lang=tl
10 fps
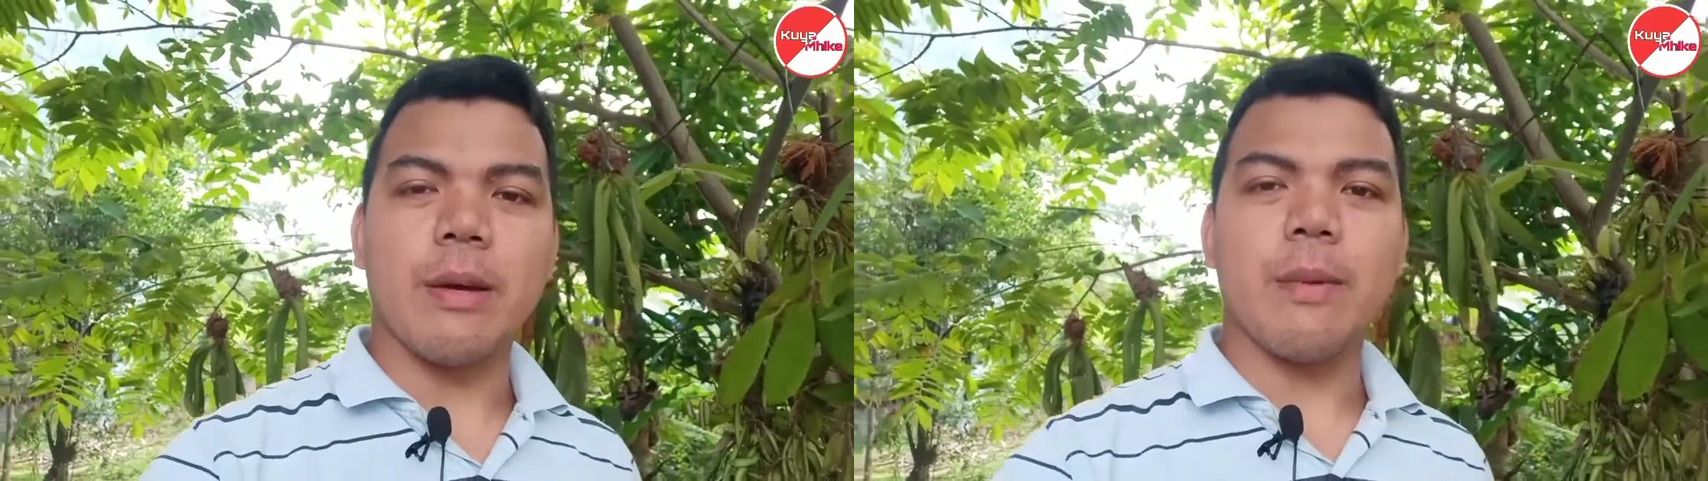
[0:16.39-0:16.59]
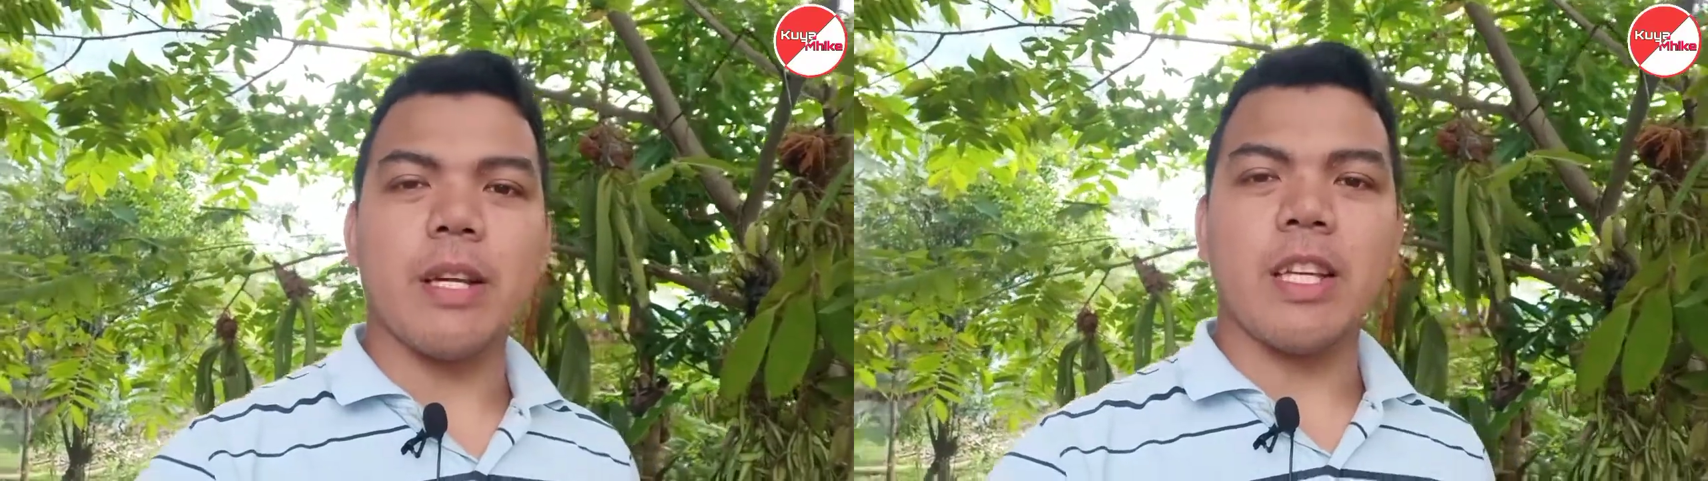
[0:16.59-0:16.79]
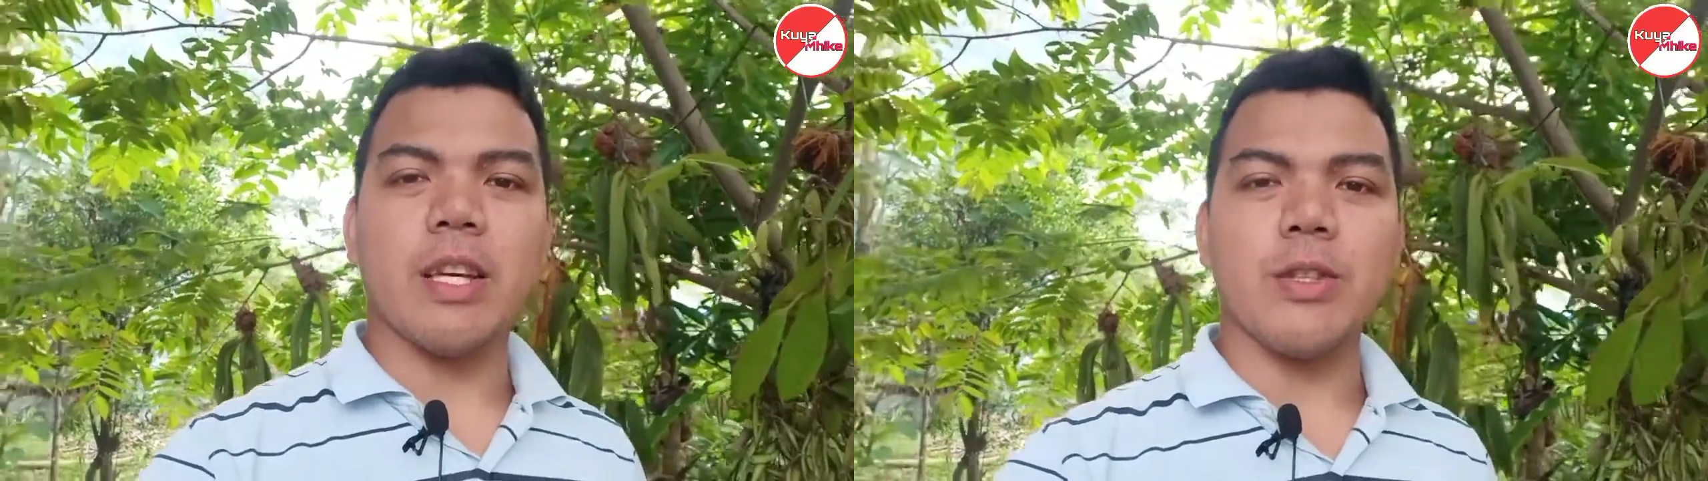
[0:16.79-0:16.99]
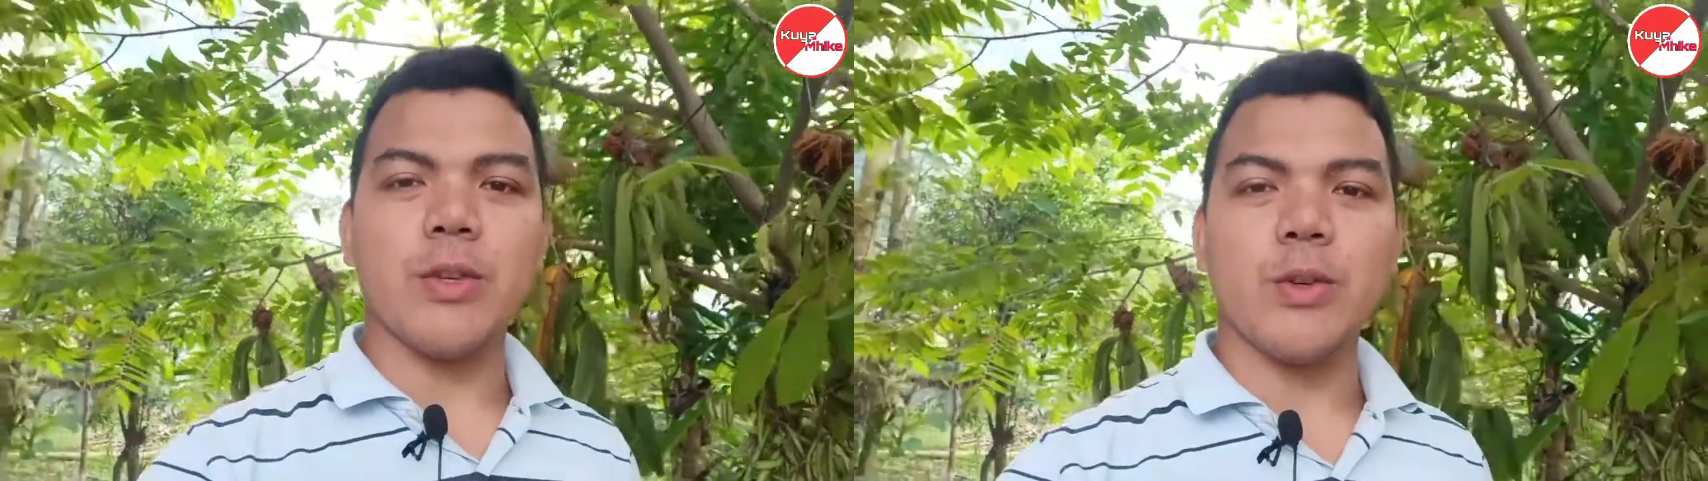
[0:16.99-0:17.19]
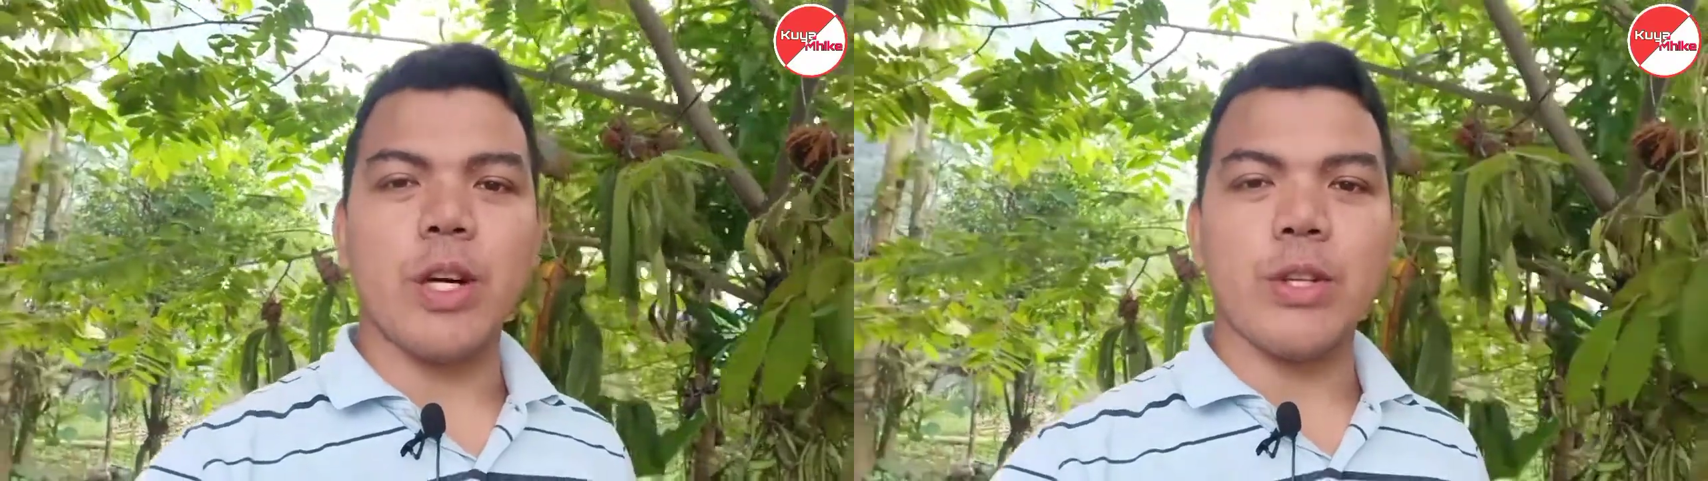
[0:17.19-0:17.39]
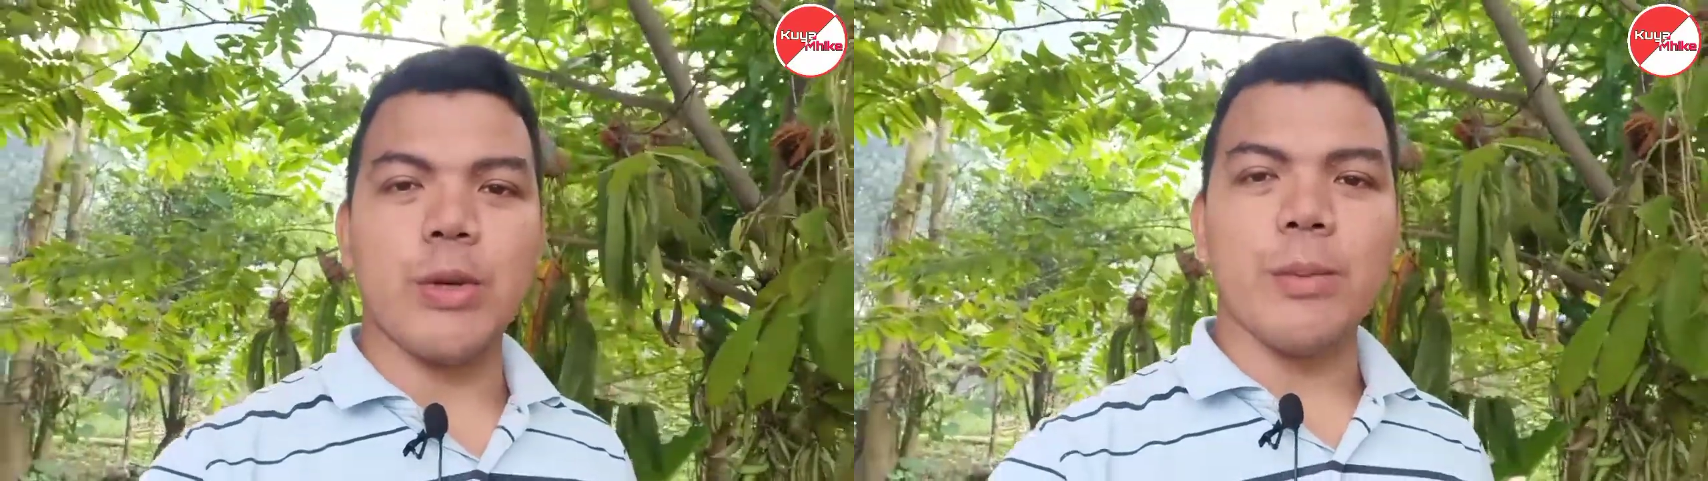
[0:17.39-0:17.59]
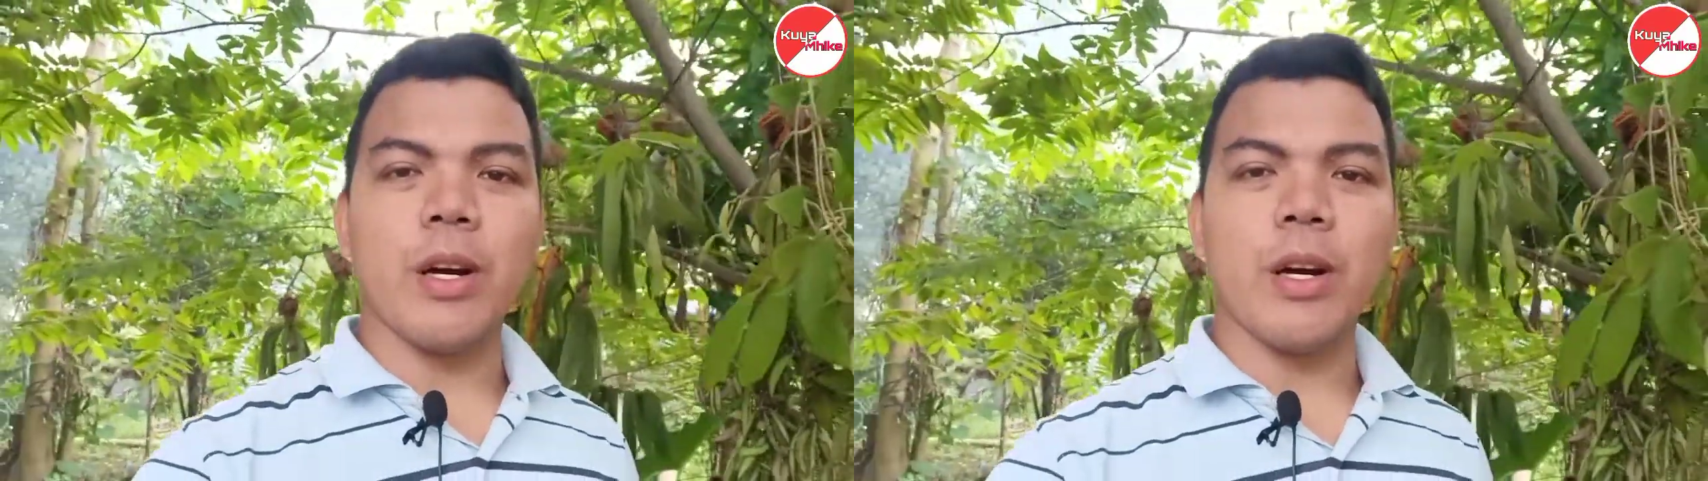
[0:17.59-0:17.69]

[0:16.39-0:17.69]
makita nyo kung ano yung